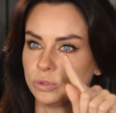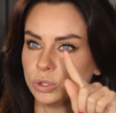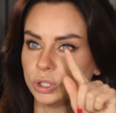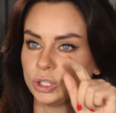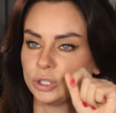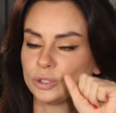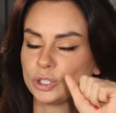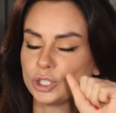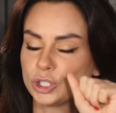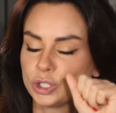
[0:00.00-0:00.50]

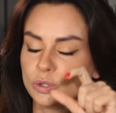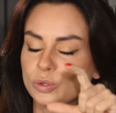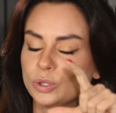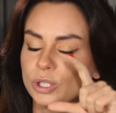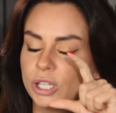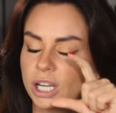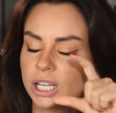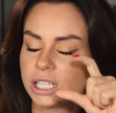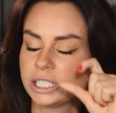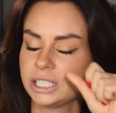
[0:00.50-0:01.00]
вот, что
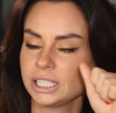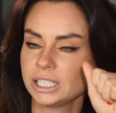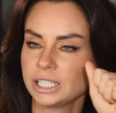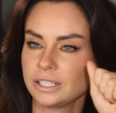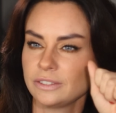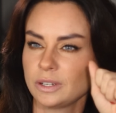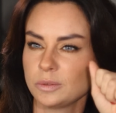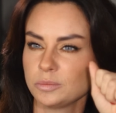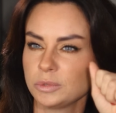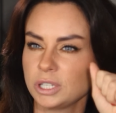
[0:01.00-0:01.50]
я хотела
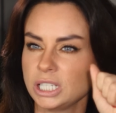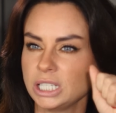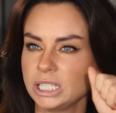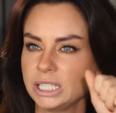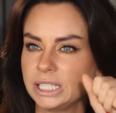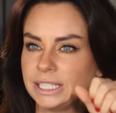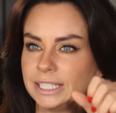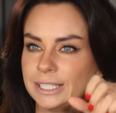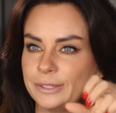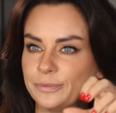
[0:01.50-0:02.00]
вам
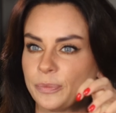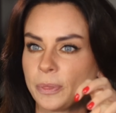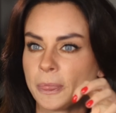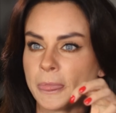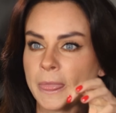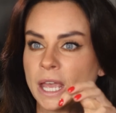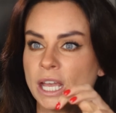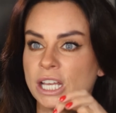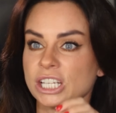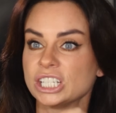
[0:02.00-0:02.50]
донести.
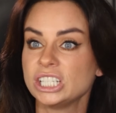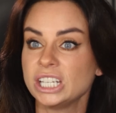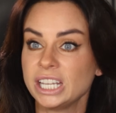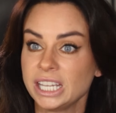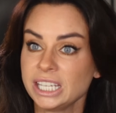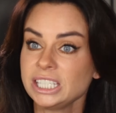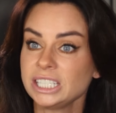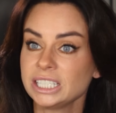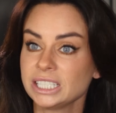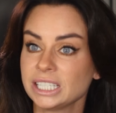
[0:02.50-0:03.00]

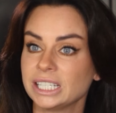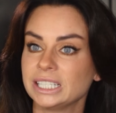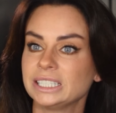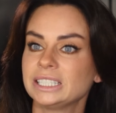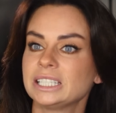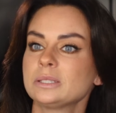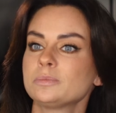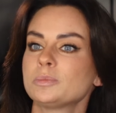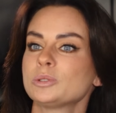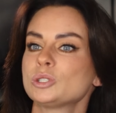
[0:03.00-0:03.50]
Женщина –
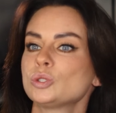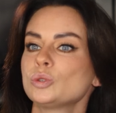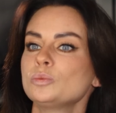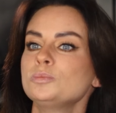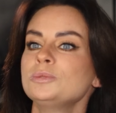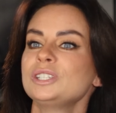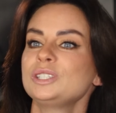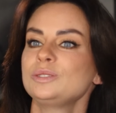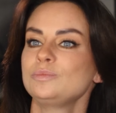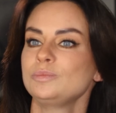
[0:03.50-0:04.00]
это
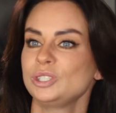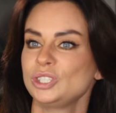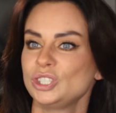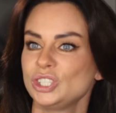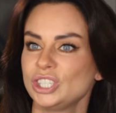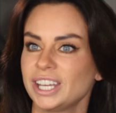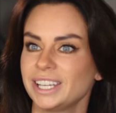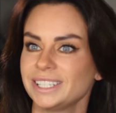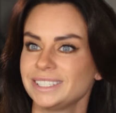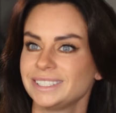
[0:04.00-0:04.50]
способность
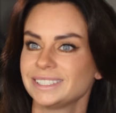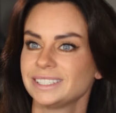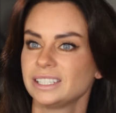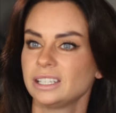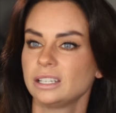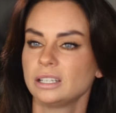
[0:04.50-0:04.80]
мечтать.